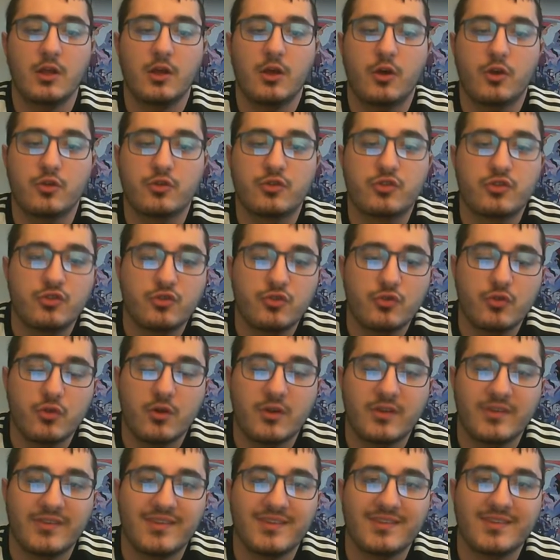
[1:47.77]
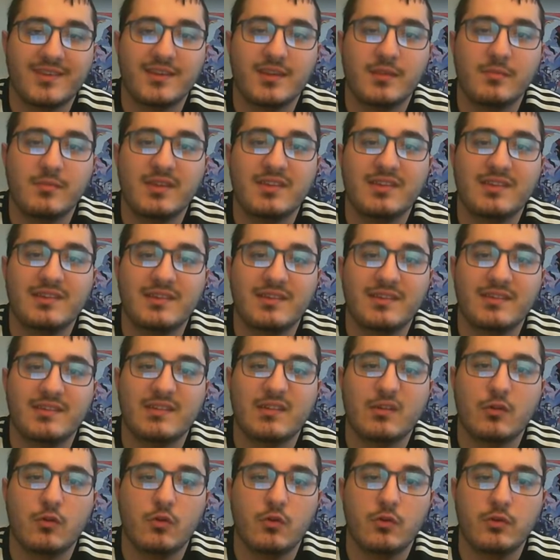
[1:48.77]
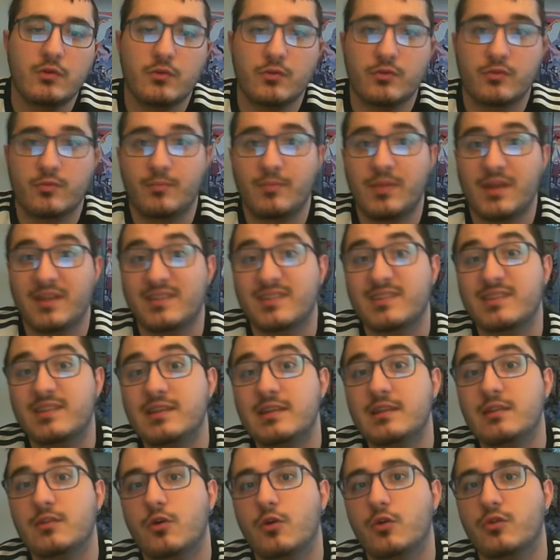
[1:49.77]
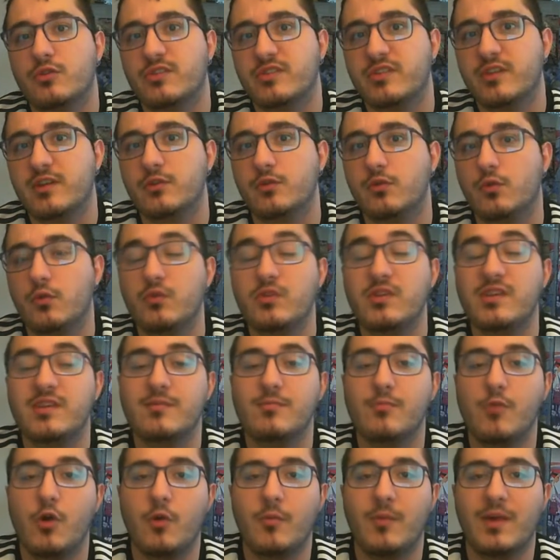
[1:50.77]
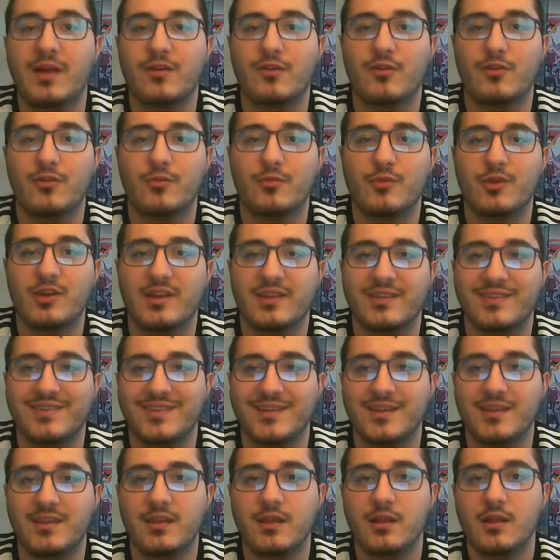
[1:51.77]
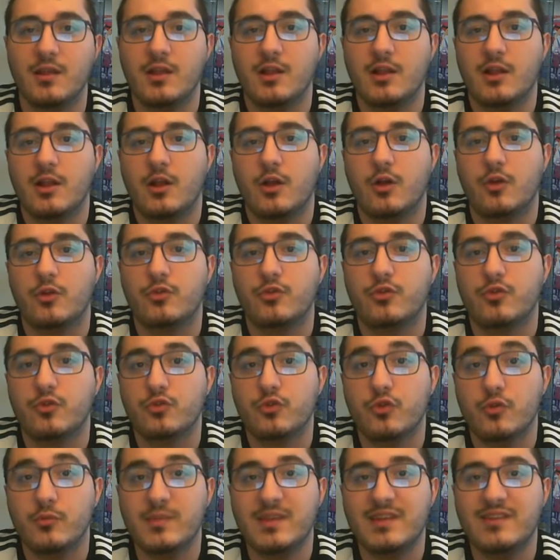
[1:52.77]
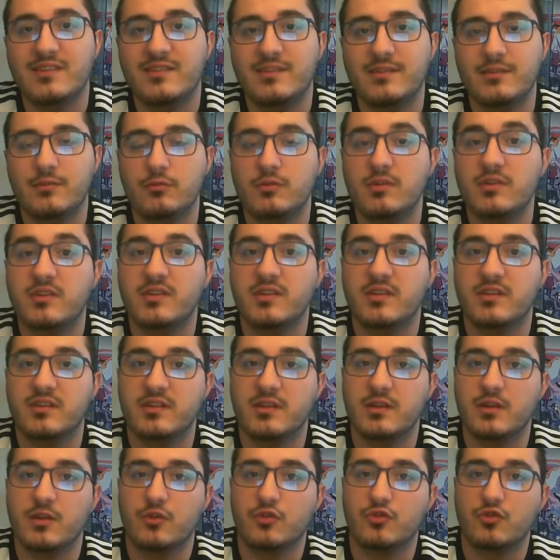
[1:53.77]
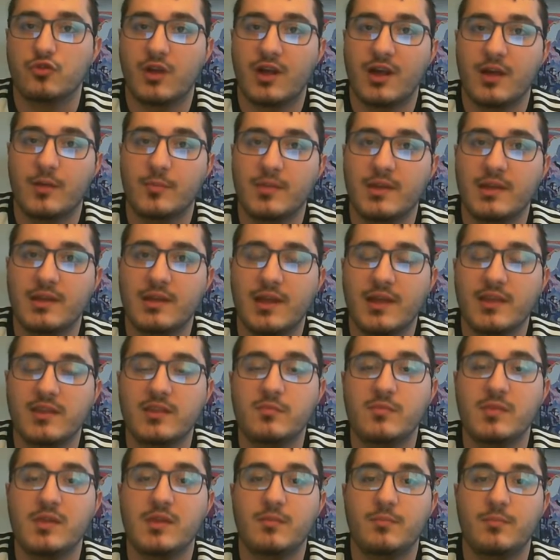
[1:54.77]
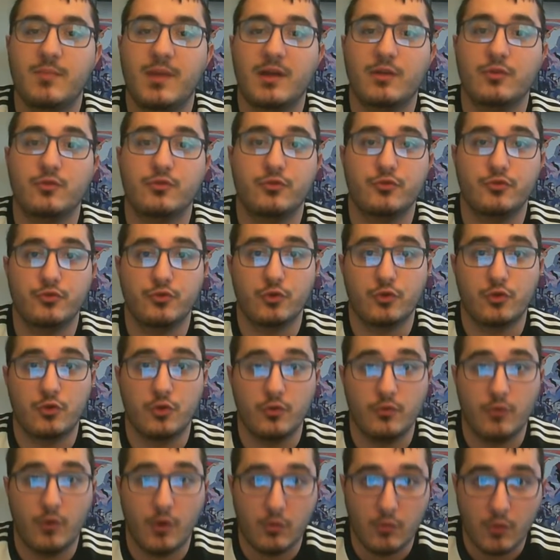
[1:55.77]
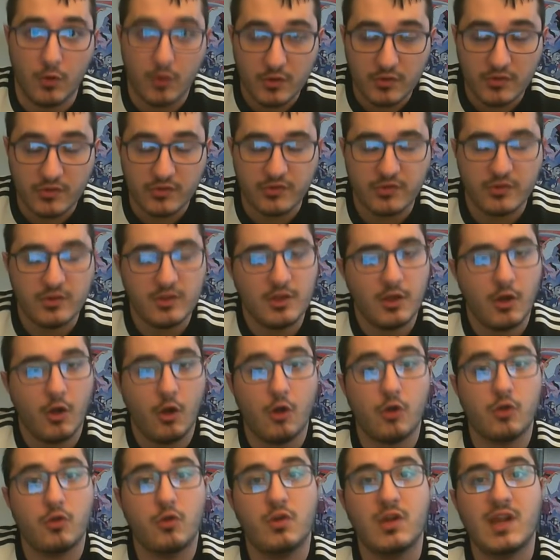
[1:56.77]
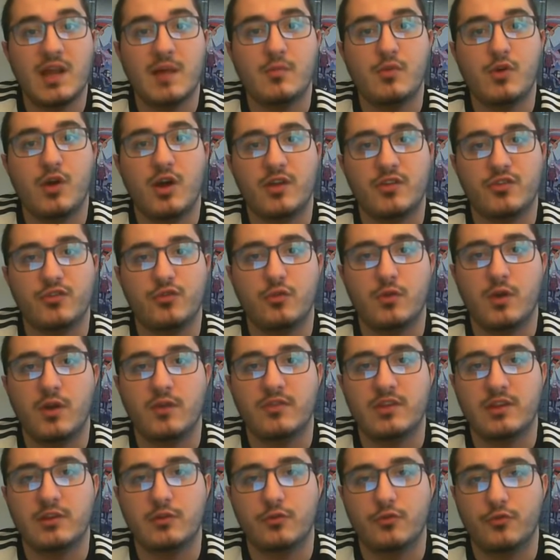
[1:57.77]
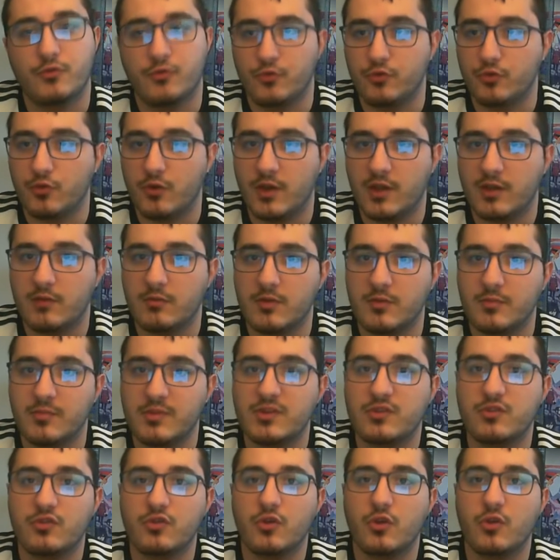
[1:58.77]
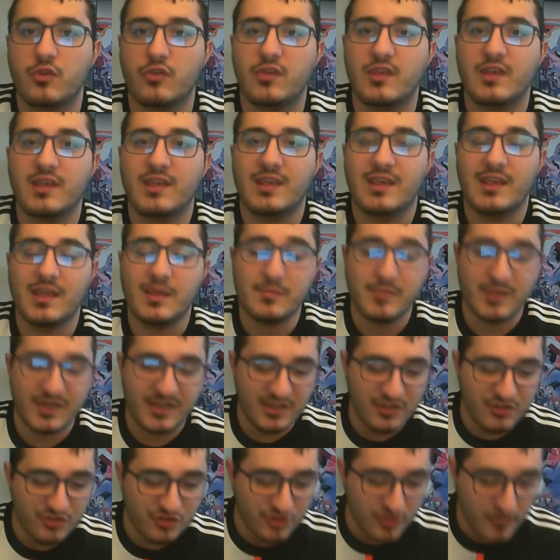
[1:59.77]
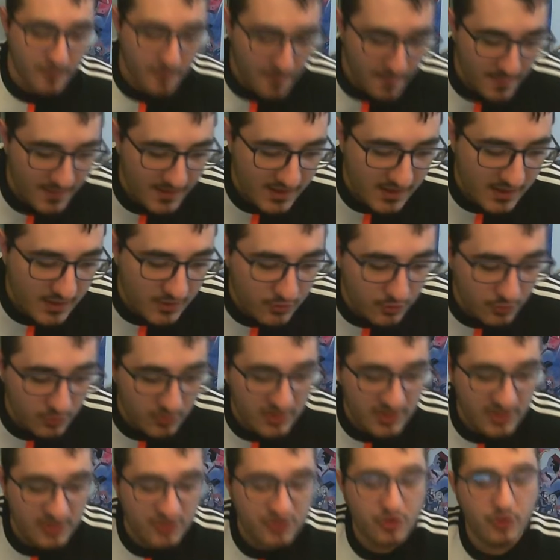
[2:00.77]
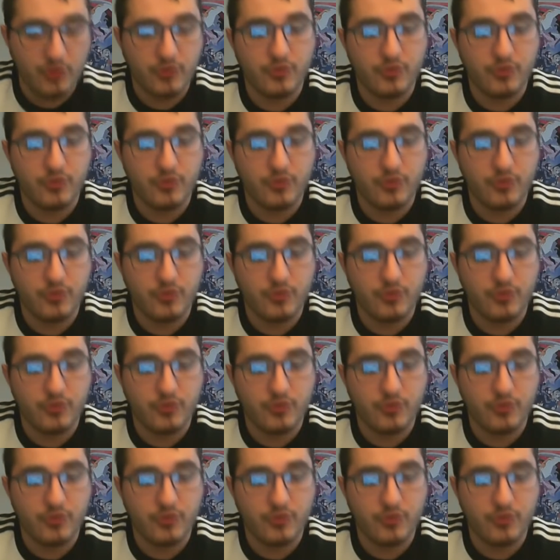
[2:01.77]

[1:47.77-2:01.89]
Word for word: euh, sur cet animé d'Eden Zero, parce qu'ils retiennent uniquement malheureusement la série euh, de 2018 qui était, je le rappelle, animée par le studio Cloverworks, en collaboration avec le studio A1 Pictures et Bridge. Donc les gens,